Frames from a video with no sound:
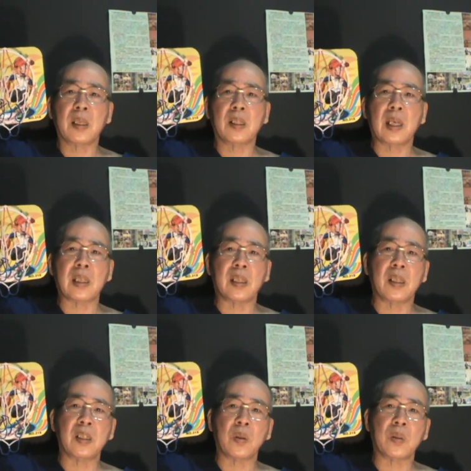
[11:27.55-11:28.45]
个架子
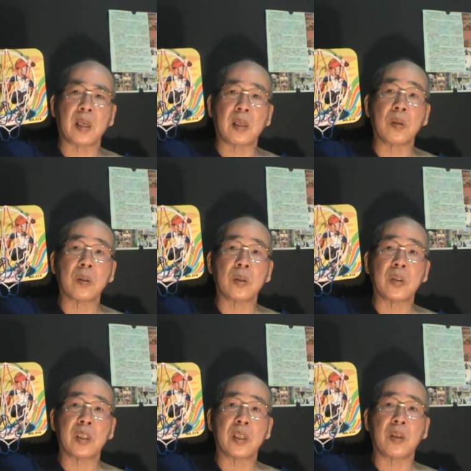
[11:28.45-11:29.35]
能收起来，用
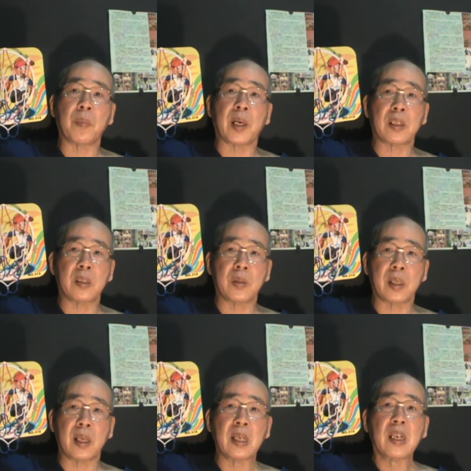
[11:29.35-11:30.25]
用机构把它收起
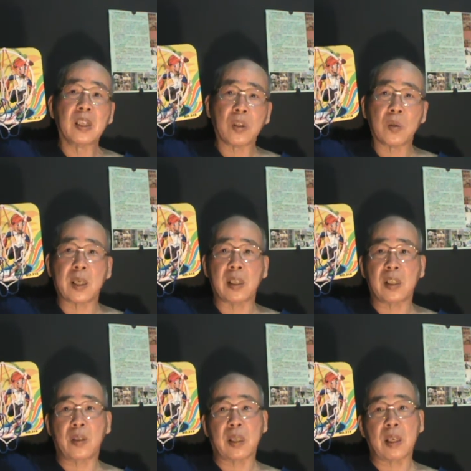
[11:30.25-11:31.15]
来，收起来
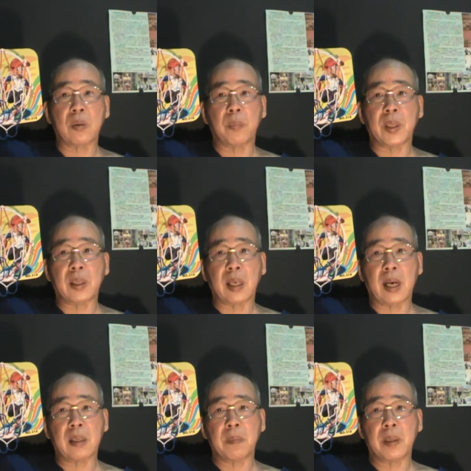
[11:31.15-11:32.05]
之后它就不能打
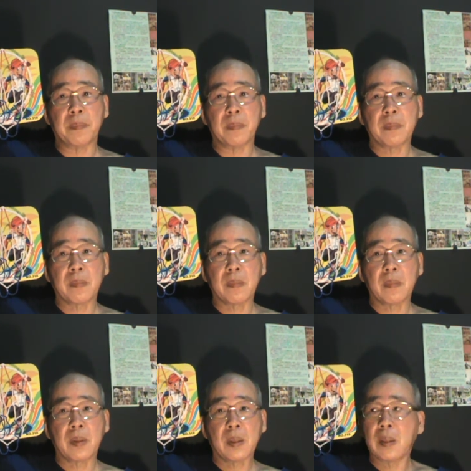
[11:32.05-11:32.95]
了嘛，
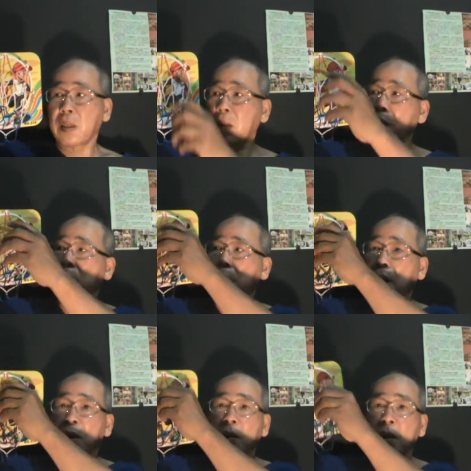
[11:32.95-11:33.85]
因为打
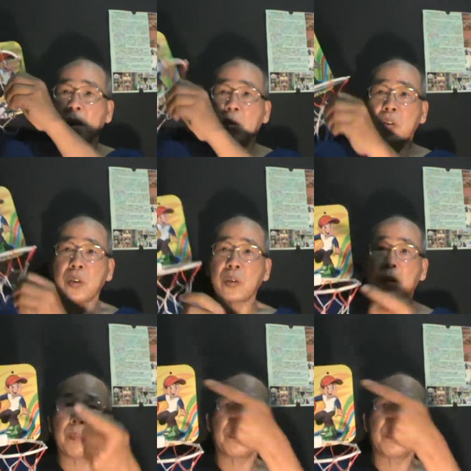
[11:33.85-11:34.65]
篮球的乐趣就是